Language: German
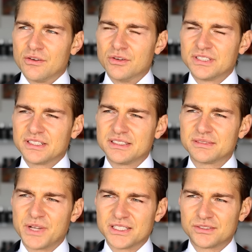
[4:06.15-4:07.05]
Unter
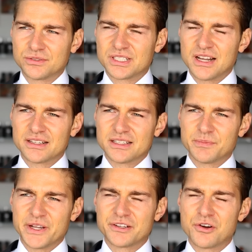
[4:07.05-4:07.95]
diesem Anzug trage ich
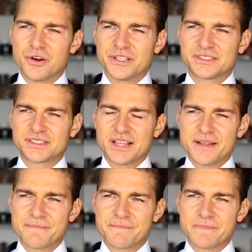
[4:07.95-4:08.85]
mein Kreuz
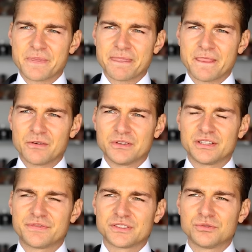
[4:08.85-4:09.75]
und
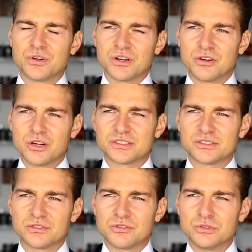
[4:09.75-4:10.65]
ich versuche Gott
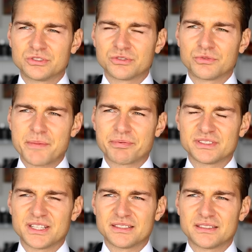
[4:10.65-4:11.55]
so gut zu
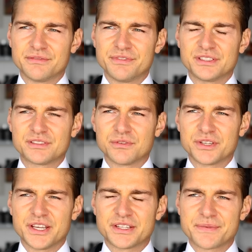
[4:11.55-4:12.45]
repräsentieren, wie es nur
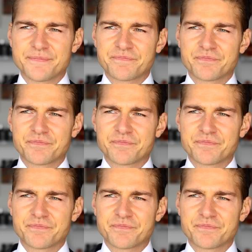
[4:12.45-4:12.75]
geht.